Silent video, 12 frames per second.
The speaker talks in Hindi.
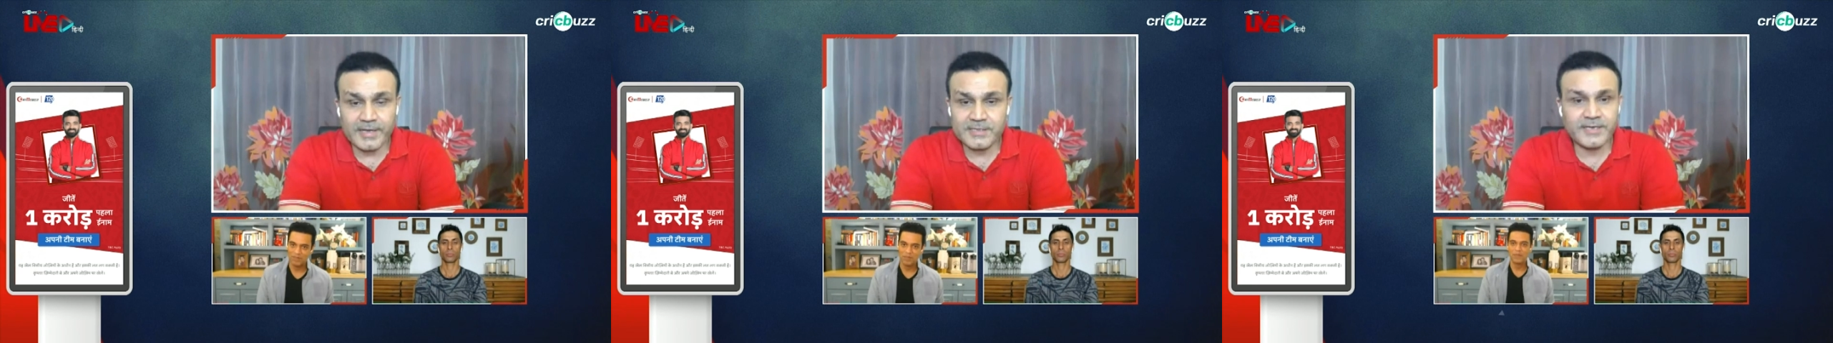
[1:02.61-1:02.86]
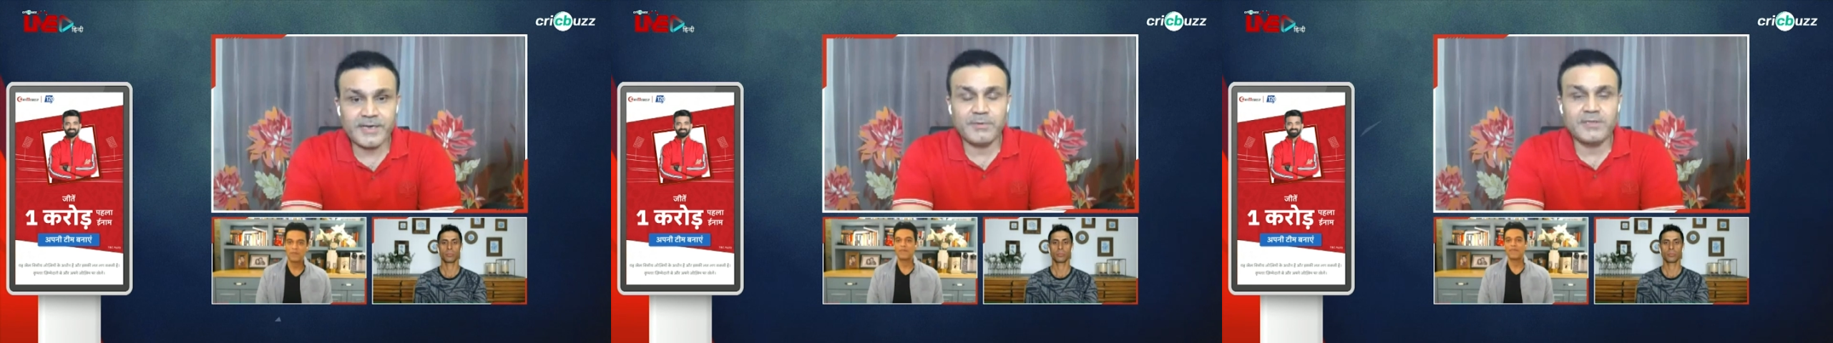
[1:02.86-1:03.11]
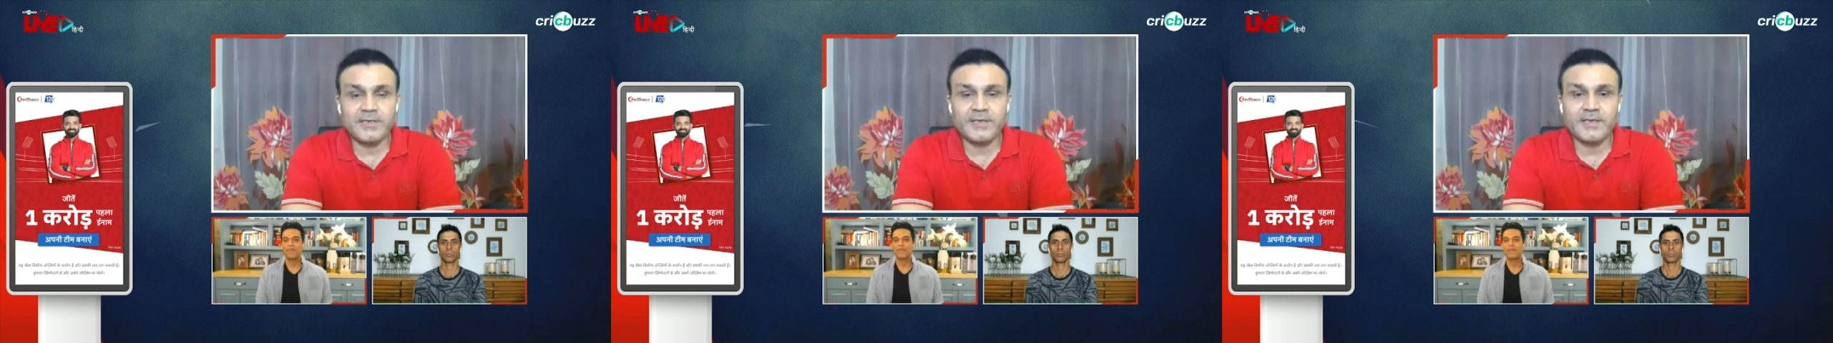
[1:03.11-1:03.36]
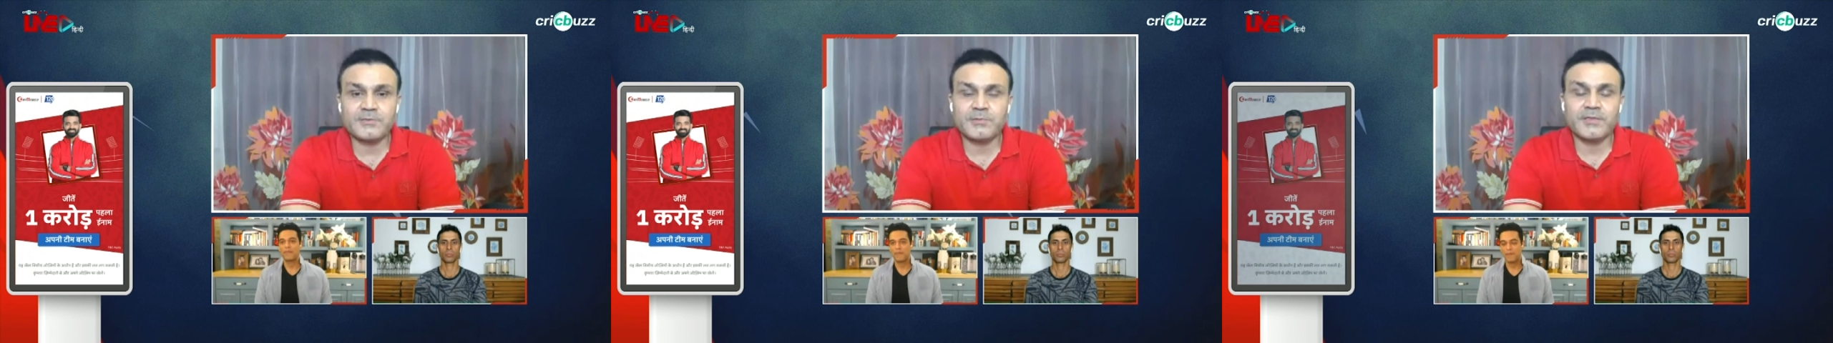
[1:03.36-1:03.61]
ऐसे नहीं
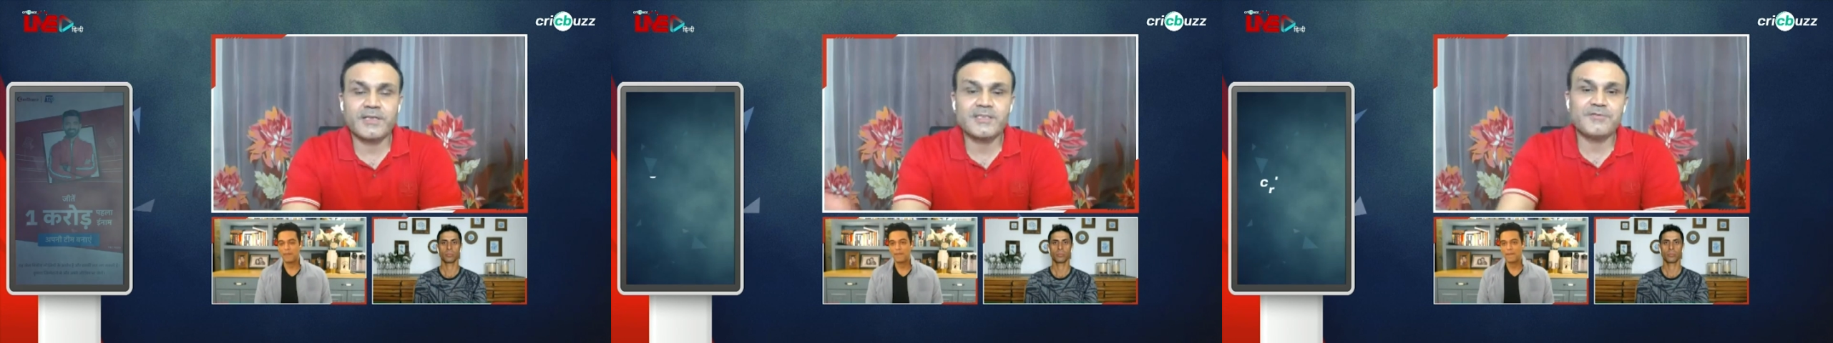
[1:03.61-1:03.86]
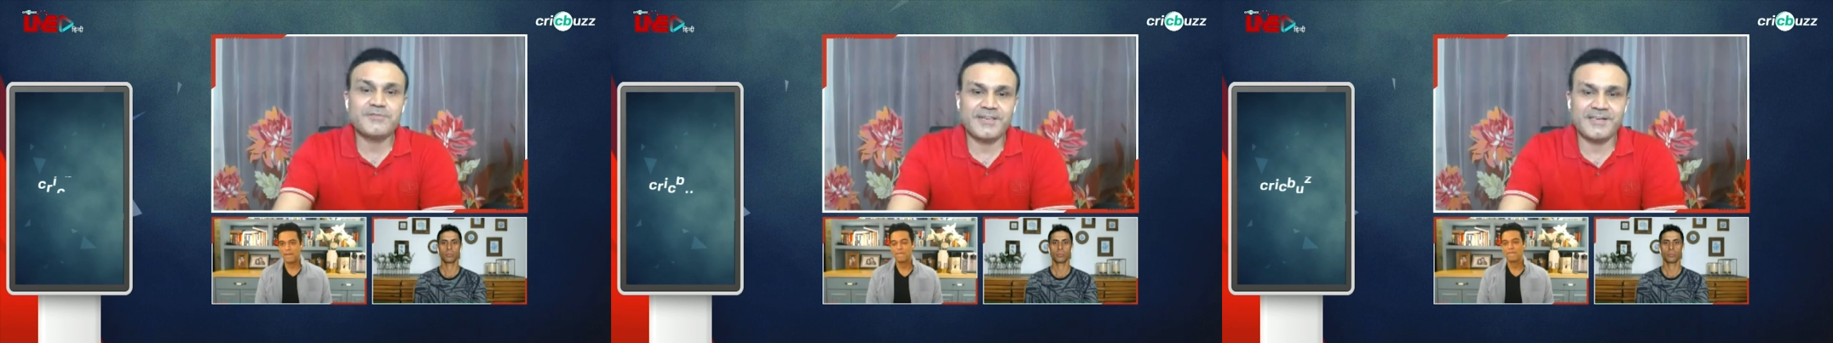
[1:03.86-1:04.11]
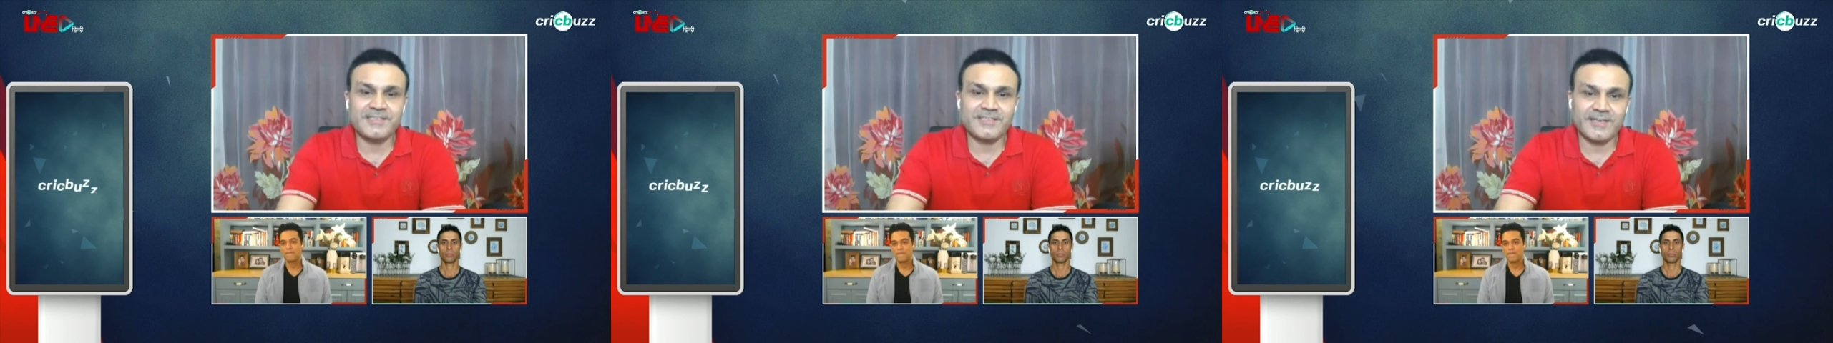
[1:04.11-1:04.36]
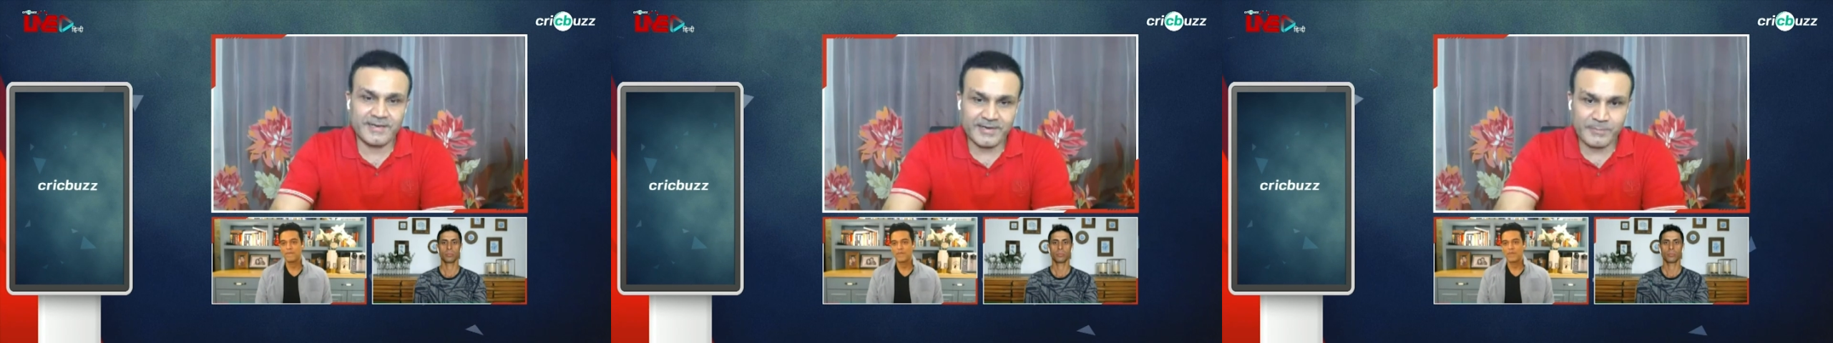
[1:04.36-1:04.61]
बदली की किस्मत की सिर्फ चेन्नई
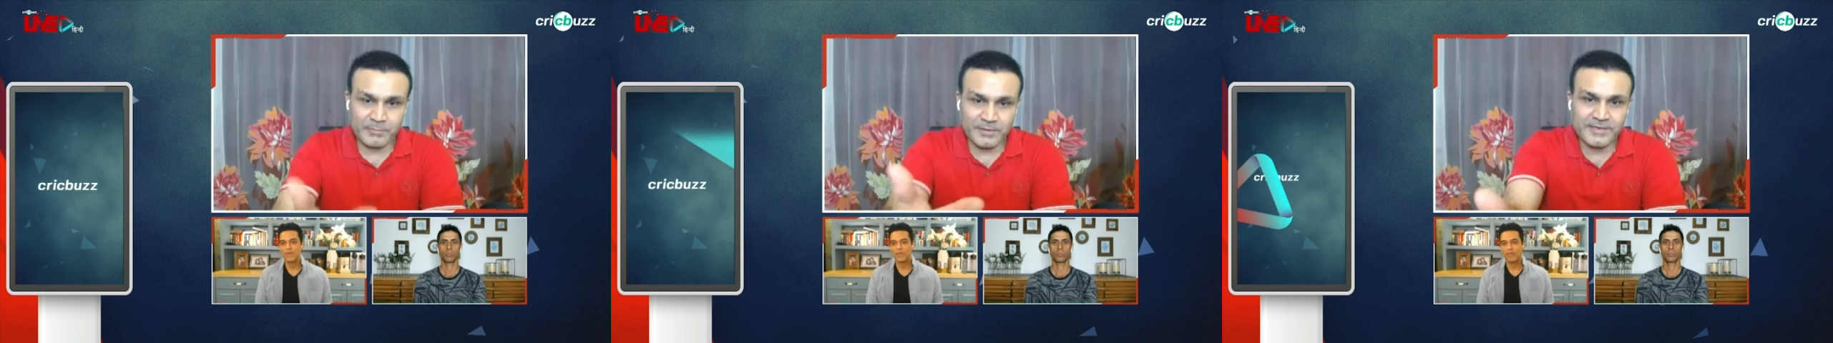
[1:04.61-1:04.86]
से खेल रहे हैं